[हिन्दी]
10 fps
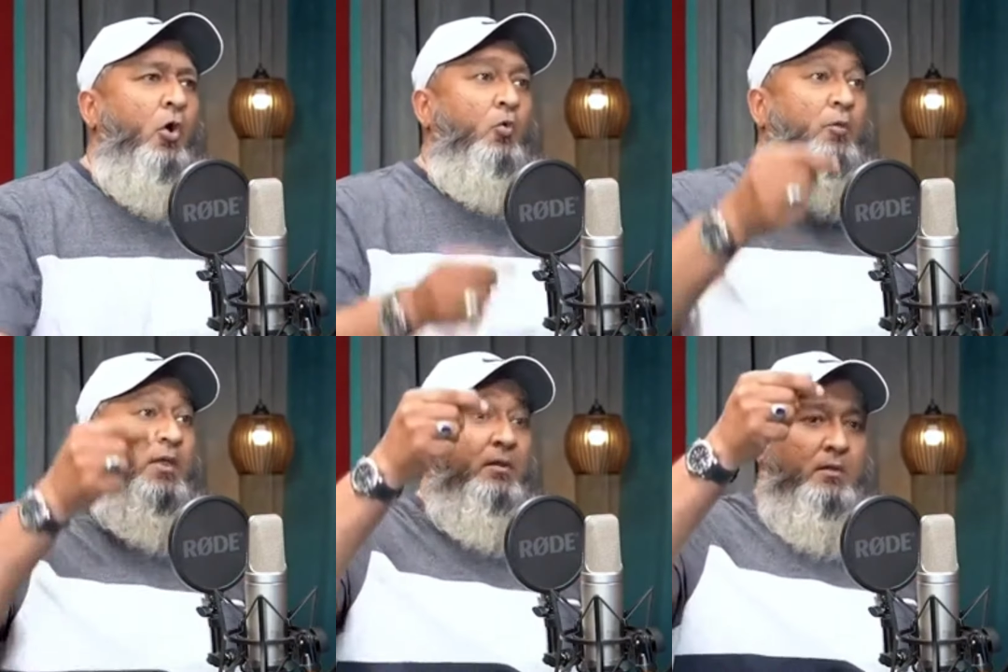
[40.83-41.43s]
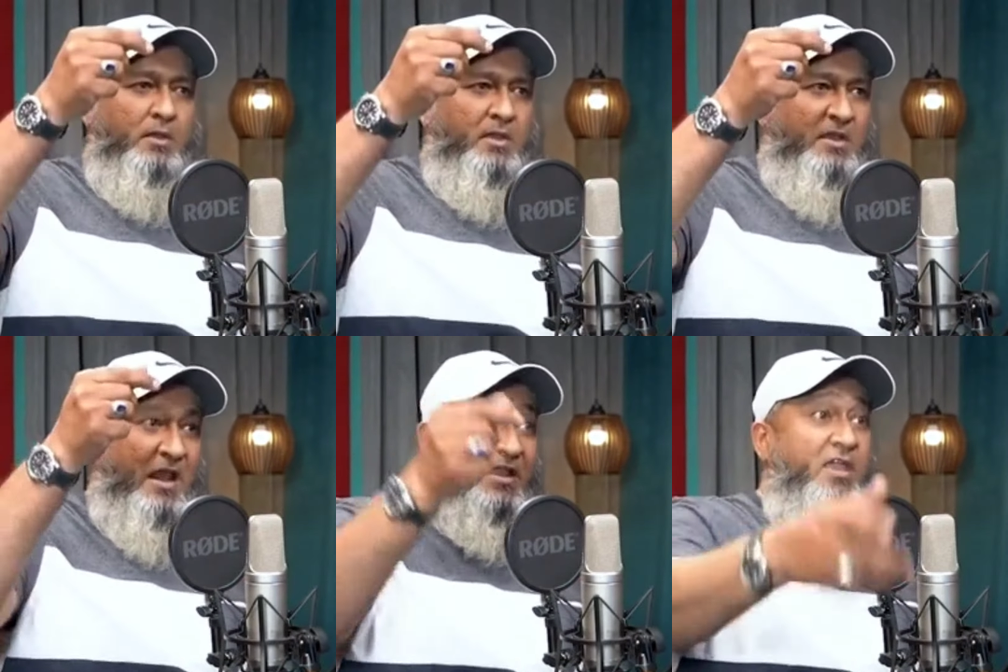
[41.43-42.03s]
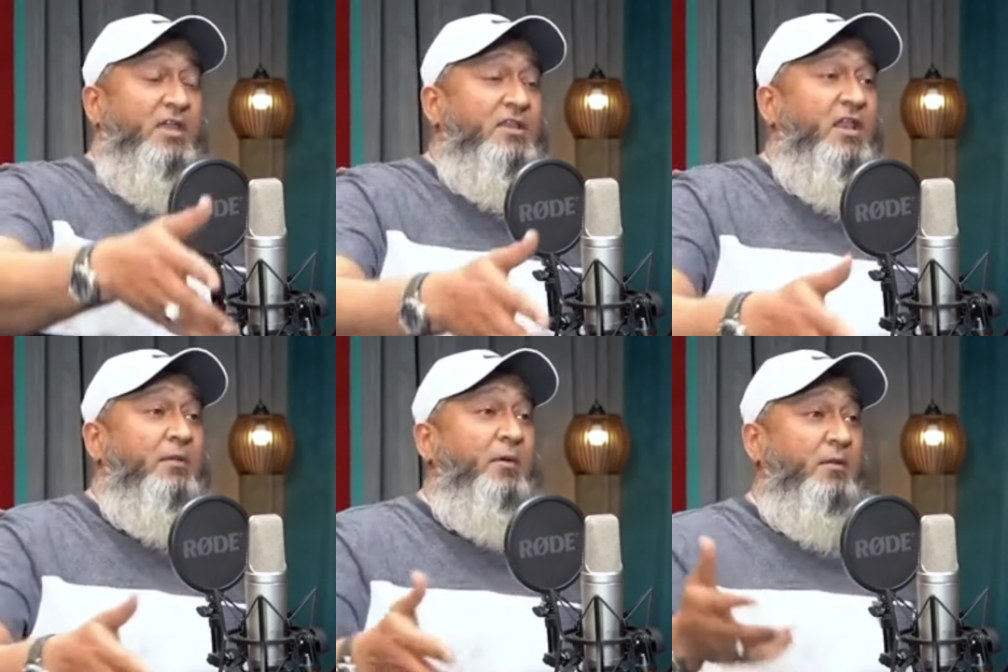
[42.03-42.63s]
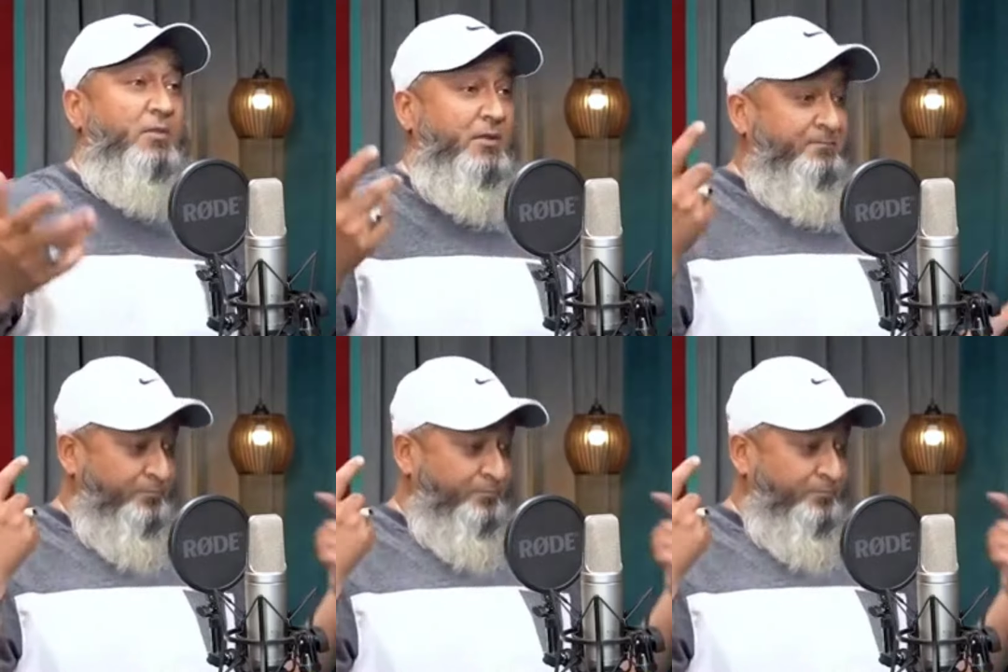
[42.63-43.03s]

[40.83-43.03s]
और वो भी इलाके के अंदर एक बार हमने